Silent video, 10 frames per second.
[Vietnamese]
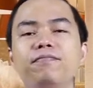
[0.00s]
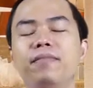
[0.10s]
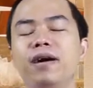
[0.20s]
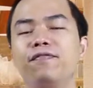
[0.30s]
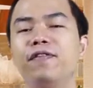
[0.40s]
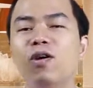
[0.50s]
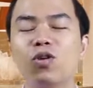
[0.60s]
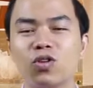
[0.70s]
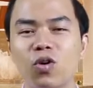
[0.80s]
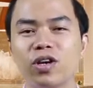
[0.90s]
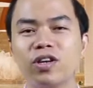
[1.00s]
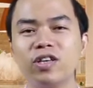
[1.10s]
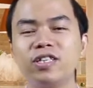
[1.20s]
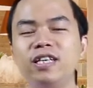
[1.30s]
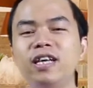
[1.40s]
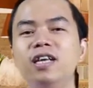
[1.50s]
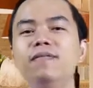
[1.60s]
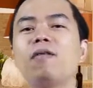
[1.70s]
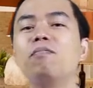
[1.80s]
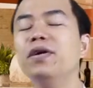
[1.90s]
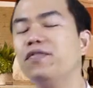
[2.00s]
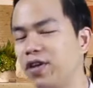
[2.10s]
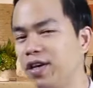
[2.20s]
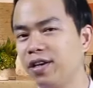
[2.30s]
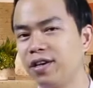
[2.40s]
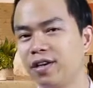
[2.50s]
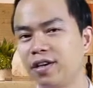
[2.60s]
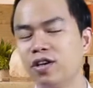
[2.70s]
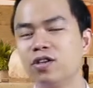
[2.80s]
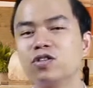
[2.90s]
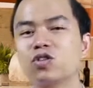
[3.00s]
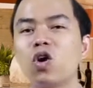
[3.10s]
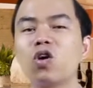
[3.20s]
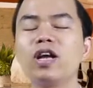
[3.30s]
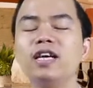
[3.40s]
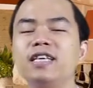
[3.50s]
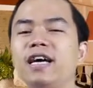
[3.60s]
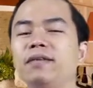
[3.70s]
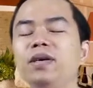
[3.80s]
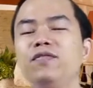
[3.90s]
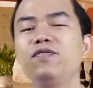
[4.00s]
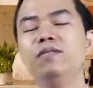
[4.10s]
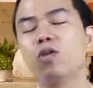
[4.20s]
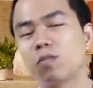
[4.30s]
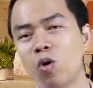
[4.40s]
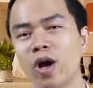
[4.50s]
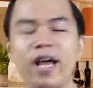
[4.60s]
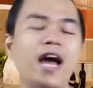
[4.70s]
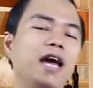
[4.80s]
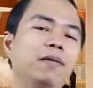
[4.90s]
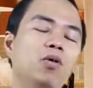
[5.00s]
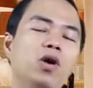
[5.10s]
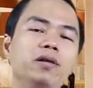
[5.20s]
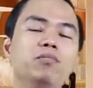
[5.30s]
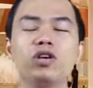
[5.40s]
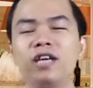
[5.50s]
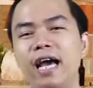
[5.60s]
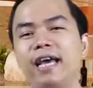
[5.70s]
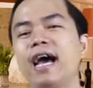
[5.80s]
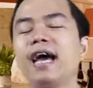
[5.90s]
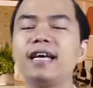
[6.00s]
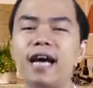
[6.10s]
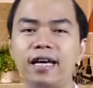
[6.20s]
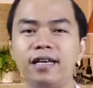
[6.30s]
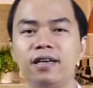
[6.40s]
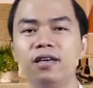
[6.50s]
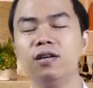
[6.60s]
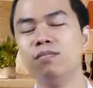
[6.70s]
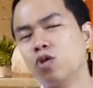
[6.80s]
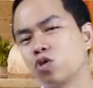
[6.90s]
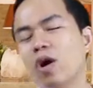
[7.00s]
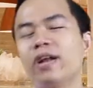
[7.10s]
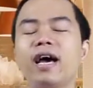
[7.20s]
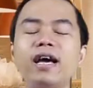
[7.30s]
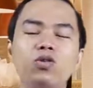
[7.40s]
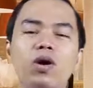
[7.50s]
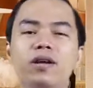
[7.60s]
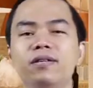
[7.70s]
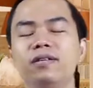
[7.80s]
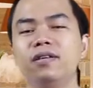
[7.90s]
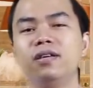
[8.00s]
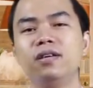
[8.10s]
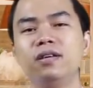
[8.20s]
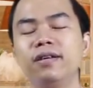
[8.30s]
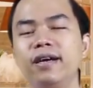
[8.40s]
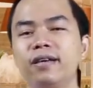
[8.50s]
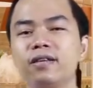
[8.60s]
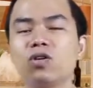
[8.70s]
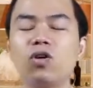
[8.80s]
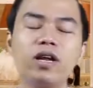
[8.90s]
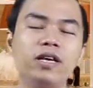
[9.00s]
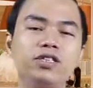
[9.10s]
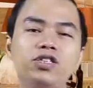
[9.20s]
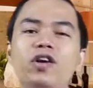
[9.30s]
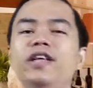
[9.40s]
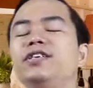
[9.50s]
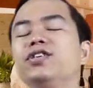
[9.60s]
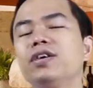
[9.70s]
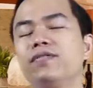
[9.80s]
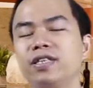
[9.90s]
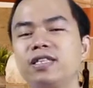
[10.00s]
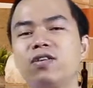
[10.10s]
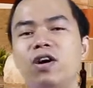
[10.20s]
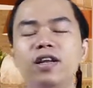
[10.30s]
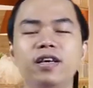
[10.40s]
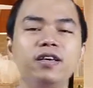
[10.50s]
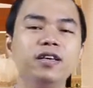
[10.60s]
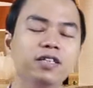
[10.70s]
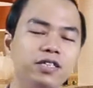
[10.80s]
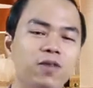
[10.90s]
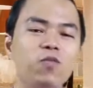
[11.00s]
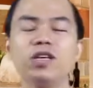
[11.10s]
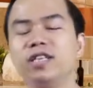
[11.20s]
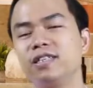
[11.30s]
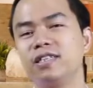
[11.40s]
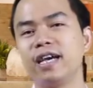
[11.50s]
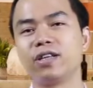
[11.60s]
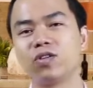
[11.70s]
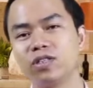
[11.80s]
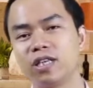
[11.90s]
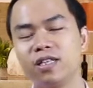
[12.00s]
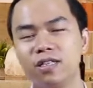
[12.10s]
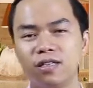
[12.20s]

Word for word: mà phễu của tôi nó chính là lớp học miễn phí tôi có thể dạy miễn phí một buổi hai buổi một ngày hai ngày một tuần hai tuần Đấy, tôi có thể cho đi trước và sau đó thì trong quá trình dạy tôi sẽ